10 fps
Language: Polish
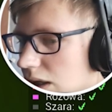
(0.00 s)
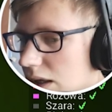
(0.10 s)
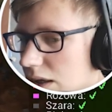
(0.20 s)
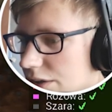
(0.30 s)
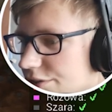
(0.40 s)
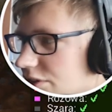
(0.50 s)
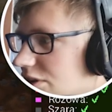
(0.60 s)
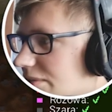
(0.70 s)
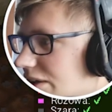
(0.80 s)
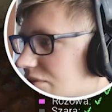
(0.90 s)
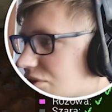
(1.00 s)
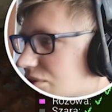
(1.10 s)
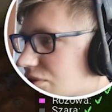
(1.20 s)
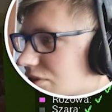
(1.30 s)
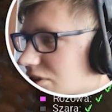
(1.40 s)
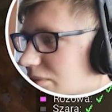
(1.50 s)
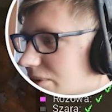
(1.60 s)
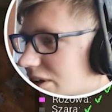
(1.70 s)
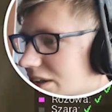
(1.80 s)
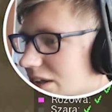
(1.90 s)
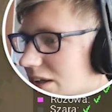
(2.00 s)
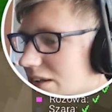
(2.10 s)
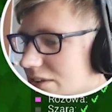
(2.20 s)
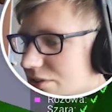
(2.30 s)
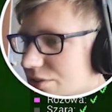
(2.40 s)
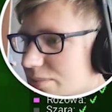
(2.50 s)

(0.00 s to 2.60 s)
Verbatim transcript: A, a gdzie oni mają to łóżko? Bo generalnie to